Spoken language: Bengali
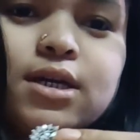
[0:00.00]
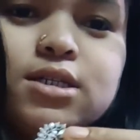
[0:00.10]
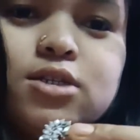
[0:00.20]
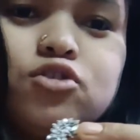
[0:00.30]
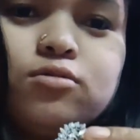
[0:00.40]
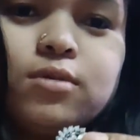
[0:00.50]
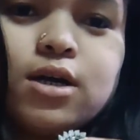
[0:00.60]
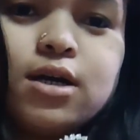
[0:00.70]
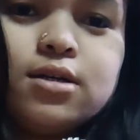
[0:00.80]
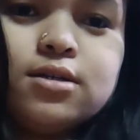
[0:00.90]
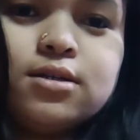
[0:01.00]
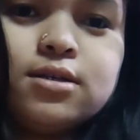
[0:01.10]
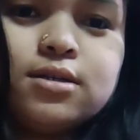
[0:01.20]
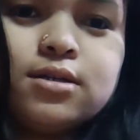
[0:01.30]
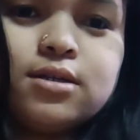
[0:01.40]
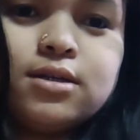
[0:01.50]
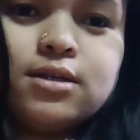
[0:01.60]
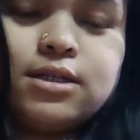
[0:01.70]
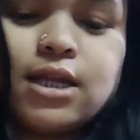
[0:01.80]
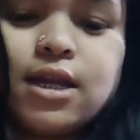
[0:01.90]
এই যে ঝুমকা
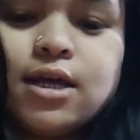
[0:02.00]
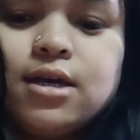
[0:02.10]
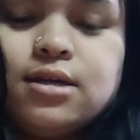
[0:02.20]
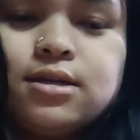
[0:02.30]
টানা